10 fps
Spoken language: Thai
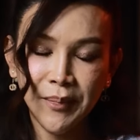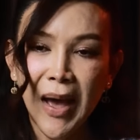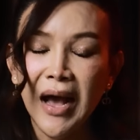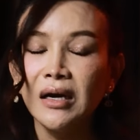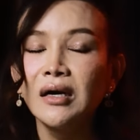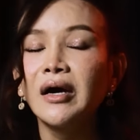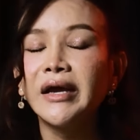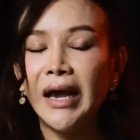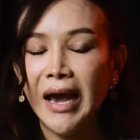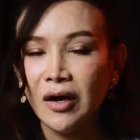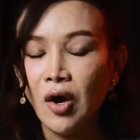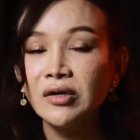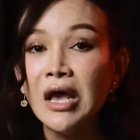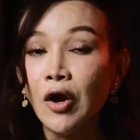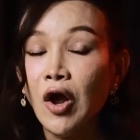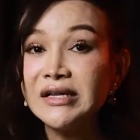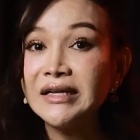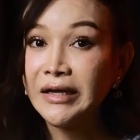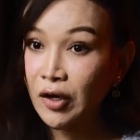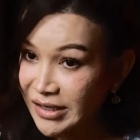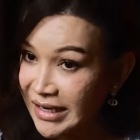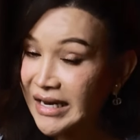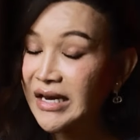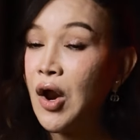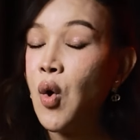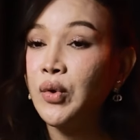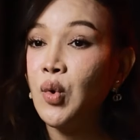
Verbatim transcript: ปังเลยไงค่ะก็ยิงก็ยินดีเนาะ